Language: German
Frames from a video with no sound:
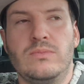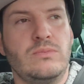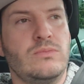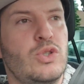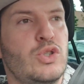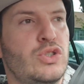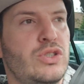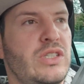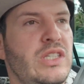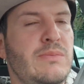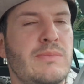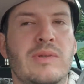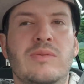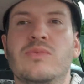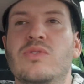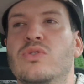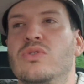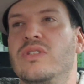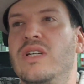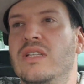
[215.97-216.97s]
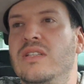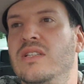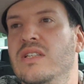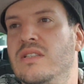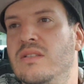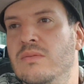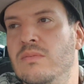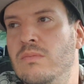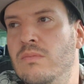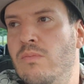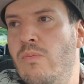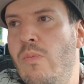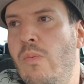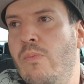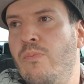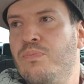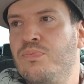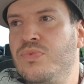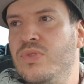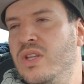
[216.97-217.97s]
Möchte niemanden zu nahe treten,
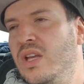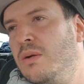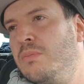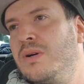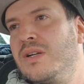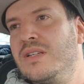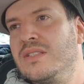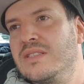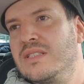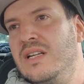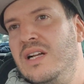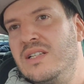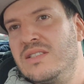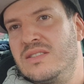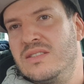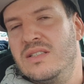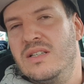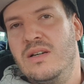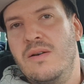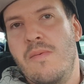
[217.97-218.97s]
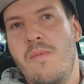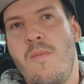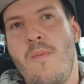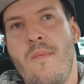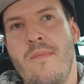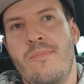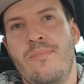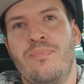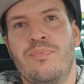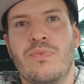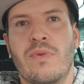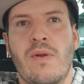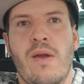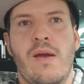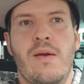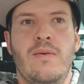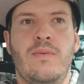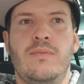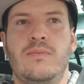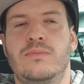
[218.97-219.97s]
aber dass Glasner
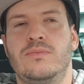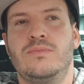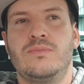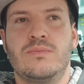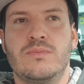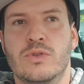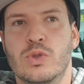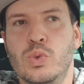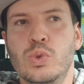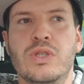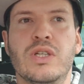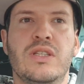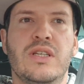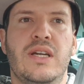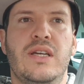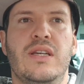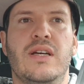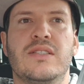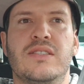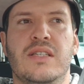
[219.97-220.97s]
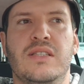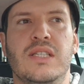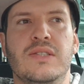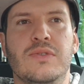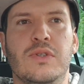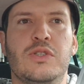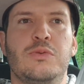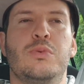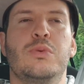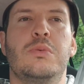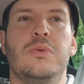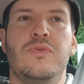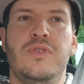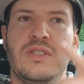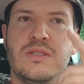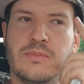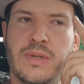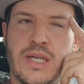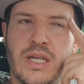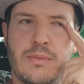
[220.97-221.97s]
ein guter Trainer ist, hat er in Wolfsburg
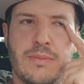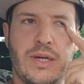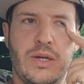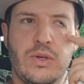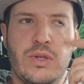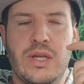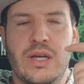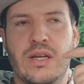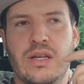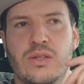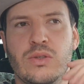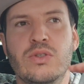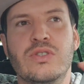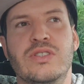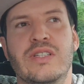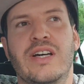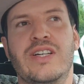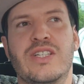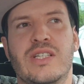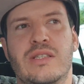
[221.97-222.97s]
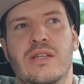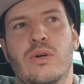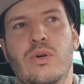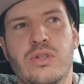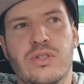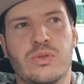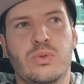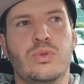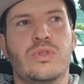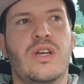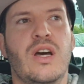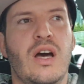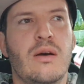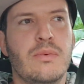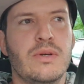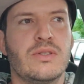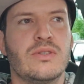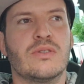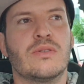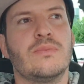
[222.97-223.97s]
bewiesen, meiner Meinung nach. In Österreich hat er auch gut
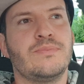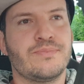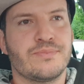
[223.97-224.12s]
gearbeitet.